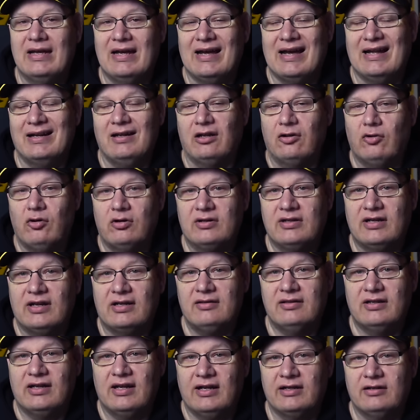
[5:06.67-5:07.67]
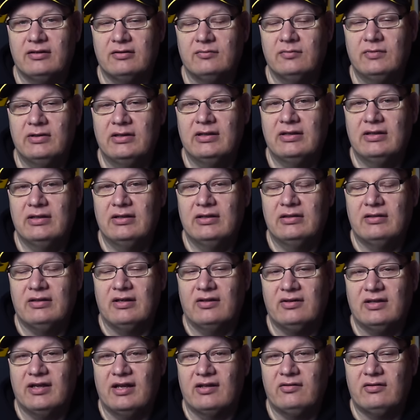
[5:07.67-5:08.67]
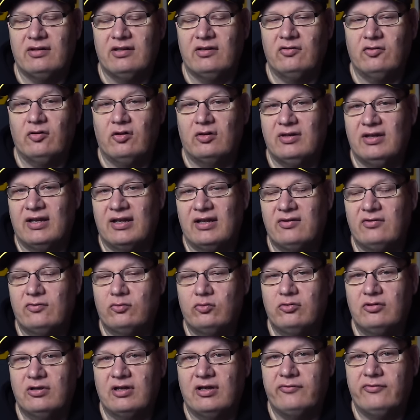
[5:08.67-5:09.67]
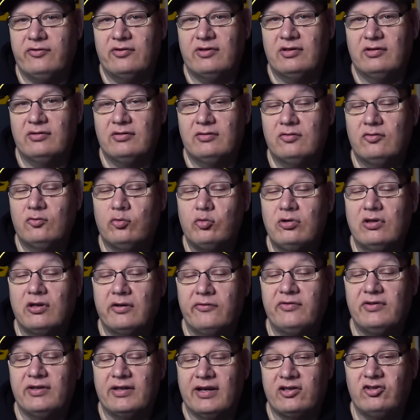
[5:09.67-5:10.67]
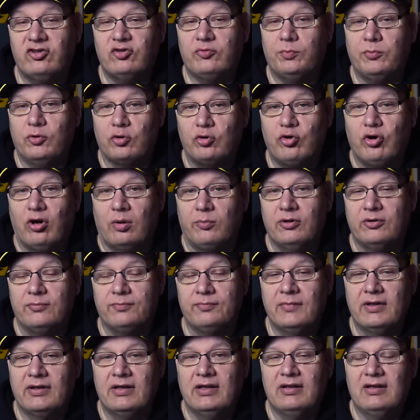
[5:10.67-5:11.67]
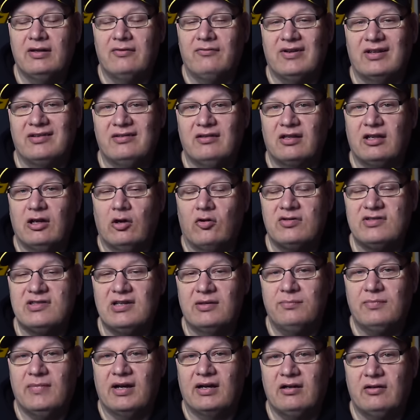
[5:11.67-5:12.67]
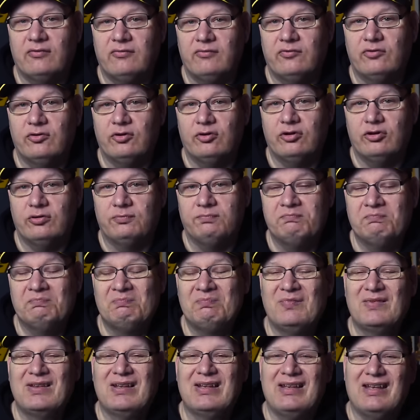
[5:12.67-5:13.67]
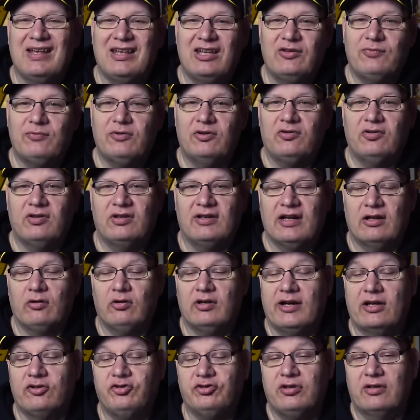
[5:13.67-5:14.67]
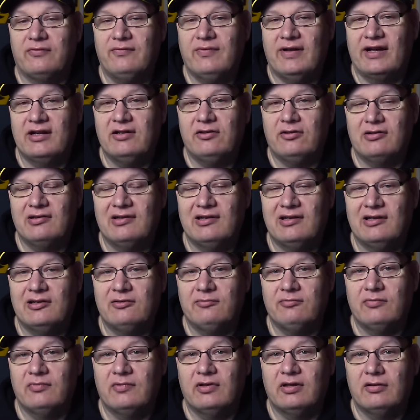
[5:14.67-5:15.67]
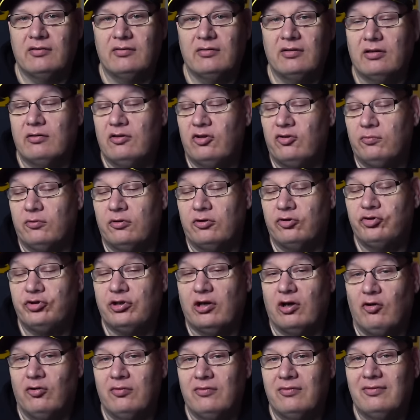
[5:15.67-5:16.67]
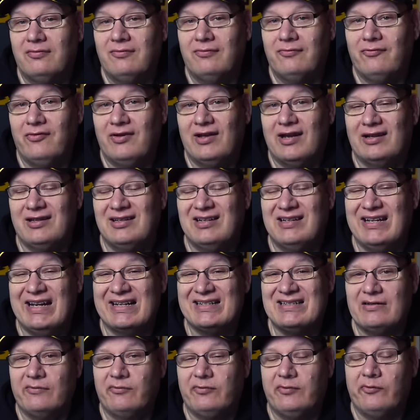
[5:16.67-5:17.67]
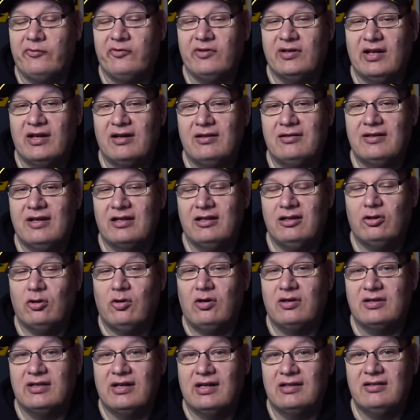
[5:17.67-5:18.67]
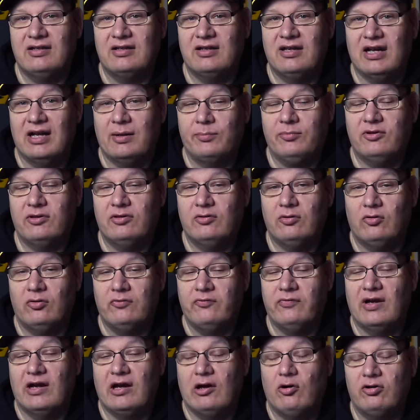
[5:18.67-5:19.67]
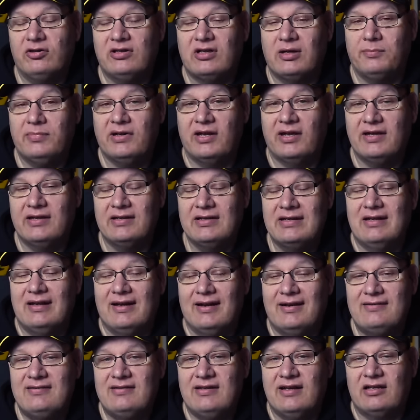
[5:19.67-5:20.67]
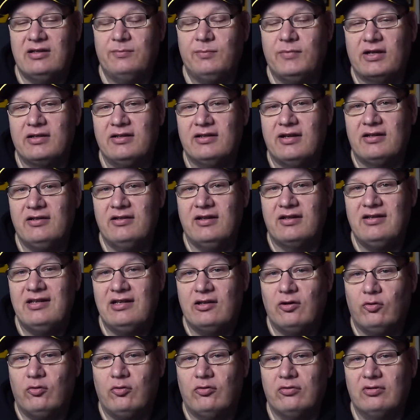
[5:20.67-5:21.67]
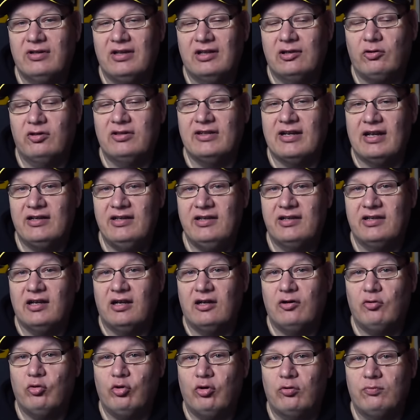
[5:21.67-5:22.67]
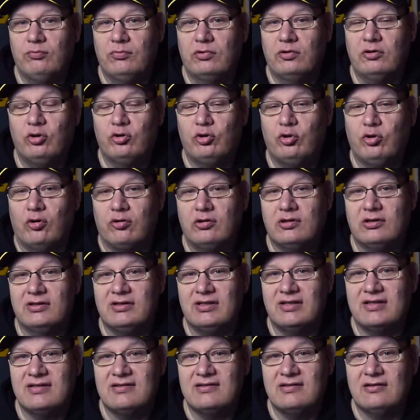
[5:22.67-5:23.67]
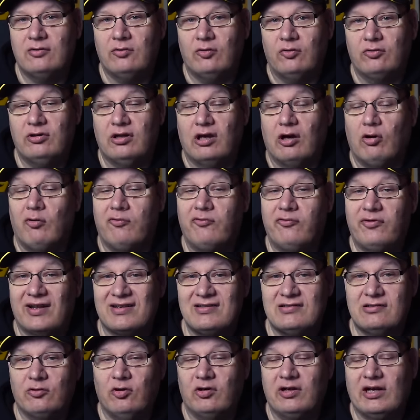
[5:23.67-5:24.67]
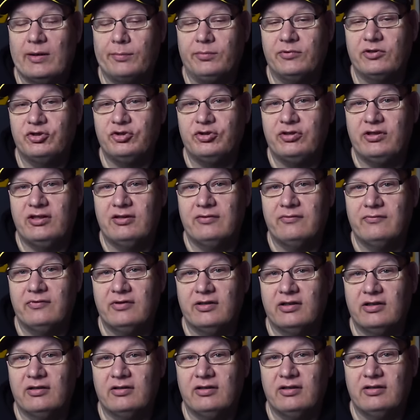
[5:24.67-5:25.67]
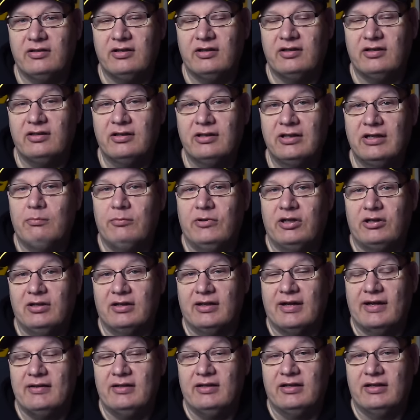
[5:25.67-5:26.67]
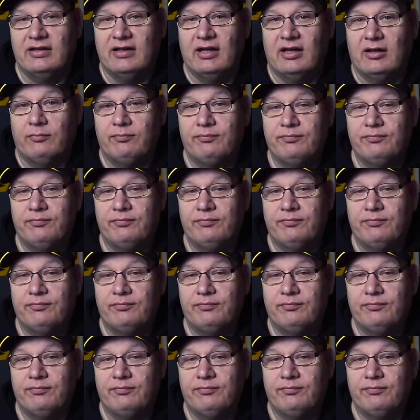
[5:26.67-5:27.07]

eine Dauerkarte hatten, das heißt, die sollen Erstzugriff, Zugriffsrecht bekommen, was dann ja auch Sinn machen würde. Ich würde sogar noch einen Schritt weiter gehen. Ich würde schauen, wer hat in den letzten fünf Jahren eine Dauerkarte gehabt und war auch dabei, als die Alemannia in den Niederungen der Regionalliga rumgetorkelt ist und auch fast noch abgestiegen wäre in die Mittelrheinliga.